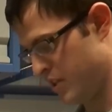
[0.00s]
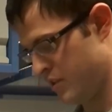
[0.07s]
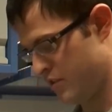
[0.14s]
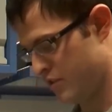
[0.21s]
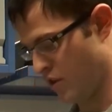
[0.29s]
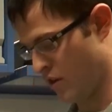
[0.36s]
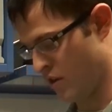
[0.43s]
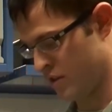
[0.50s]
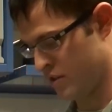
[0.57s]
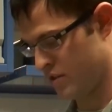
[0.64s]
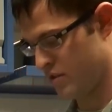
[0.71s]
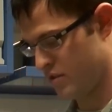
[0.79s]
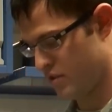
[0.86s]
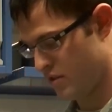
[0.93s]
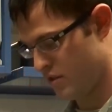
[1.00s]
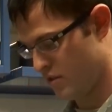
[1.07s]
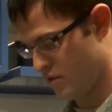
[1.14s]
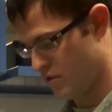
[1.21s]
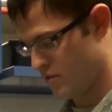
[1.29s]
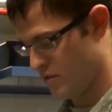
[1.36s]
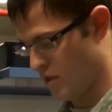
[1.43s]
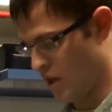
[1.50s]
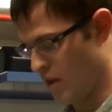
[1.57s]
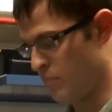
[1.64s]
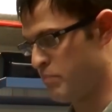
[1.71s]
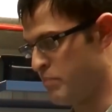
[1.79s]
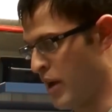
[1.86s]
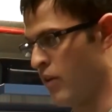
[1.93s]
Toàn bộ thứ này
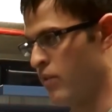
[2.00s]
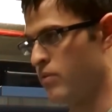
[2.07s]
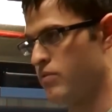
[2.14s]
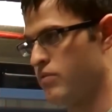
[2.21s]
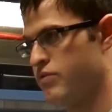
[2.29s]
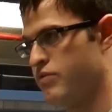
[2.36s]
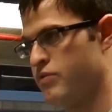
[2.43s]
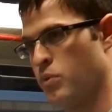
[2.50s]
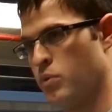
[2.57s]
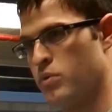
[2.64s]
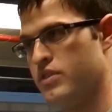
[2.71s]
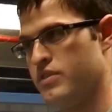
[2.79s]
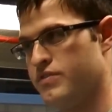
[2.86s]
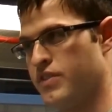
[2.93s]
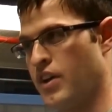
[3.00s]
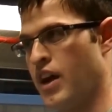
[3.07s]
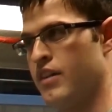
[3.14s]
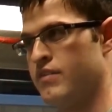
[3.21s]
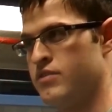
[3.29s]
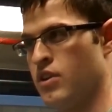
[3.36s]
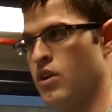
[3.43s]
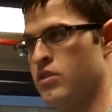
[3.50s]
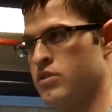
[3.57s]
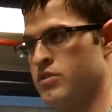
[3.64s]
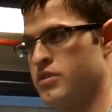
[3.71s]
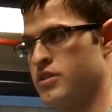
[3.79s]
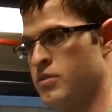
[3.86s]
tốn $45 để chế tạo.